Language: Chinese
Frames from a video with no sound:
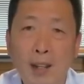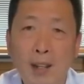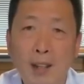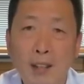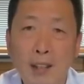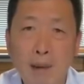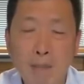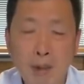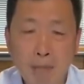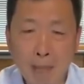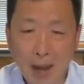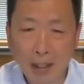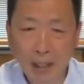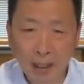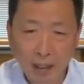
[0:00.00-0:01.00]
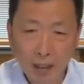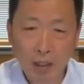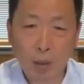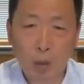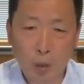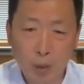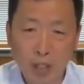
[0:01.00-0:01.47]
人们把那个
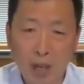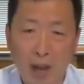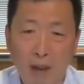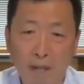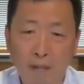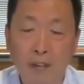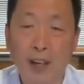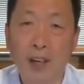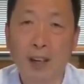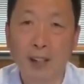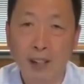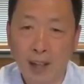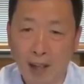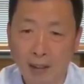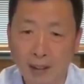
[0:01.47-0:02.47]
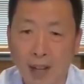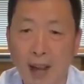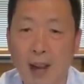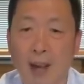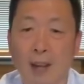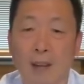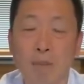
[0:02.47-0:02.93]
牛养肥了、养
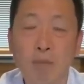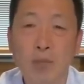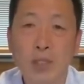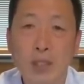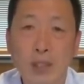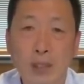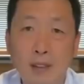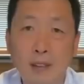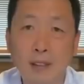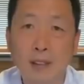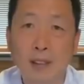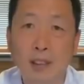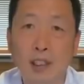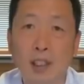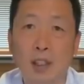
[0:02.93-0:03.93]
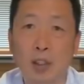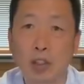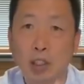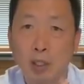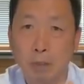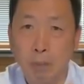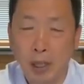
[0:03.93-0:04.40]
大了，祭祀的时候
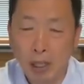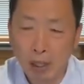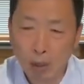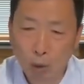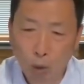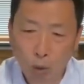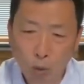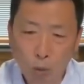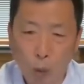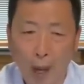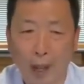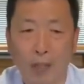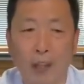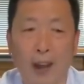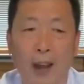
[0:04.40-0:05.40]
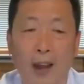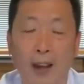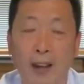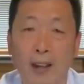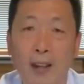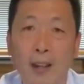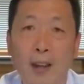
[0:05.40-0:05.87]
是披红挂
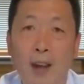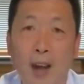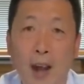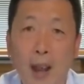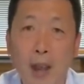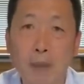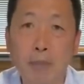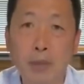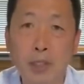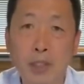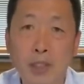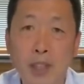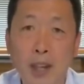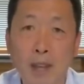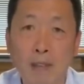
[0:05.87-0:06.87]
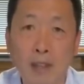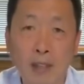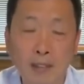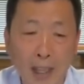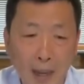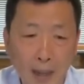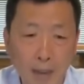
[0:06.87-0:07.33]
彩，还不是牵
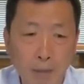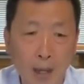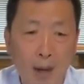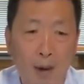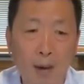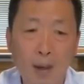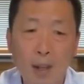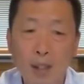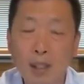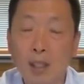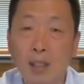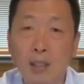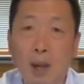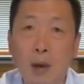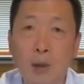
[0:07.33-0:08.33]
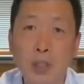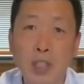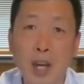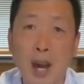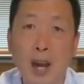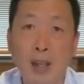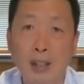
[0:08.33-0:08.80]
到太庙一刀
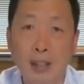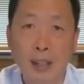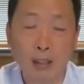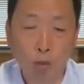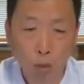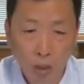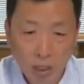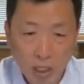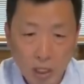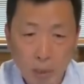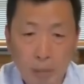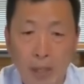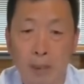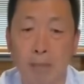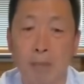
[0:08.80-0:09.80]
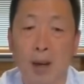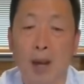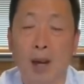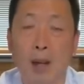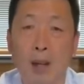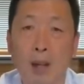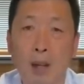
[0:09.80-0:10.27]
杀了来做祭品
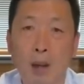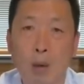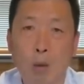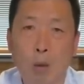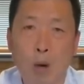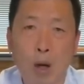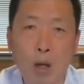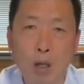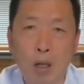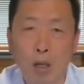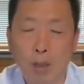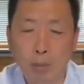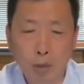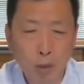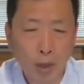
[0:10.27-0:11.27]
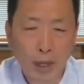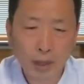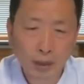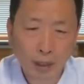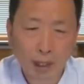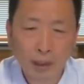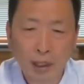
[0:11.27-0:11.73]
吗？我可不
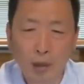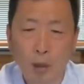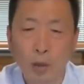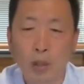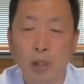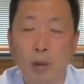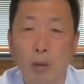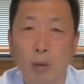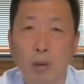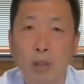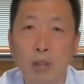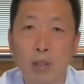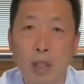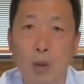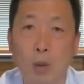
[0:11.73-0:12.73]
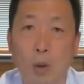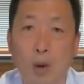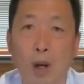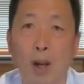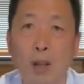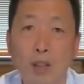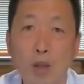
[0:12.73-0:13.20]
愿意当那头牛，结
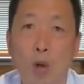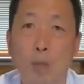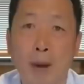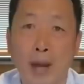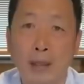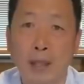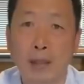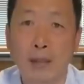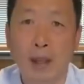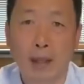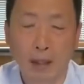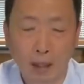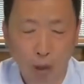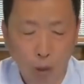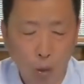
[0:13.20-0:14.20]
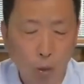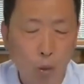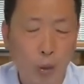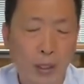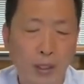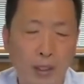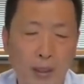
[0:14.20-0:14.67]
果又把人家给
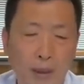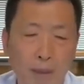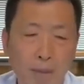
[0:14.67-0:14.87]
轰回去了。